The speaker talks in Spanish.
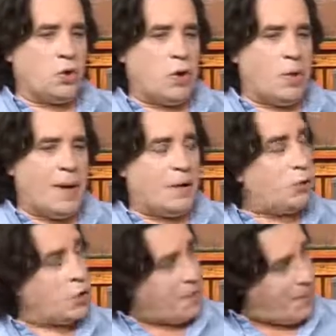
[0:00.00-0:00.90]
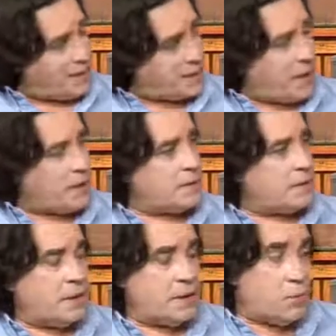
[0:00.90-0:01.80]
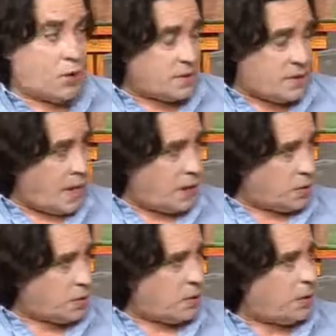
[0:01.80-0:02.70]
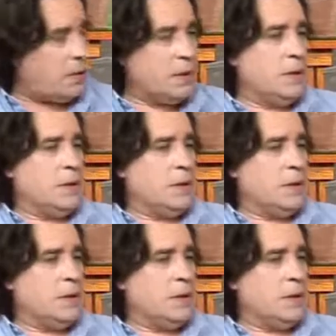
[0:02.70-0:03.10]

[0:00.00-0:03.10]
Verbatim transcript: de los maestros que más han influenciado en ti,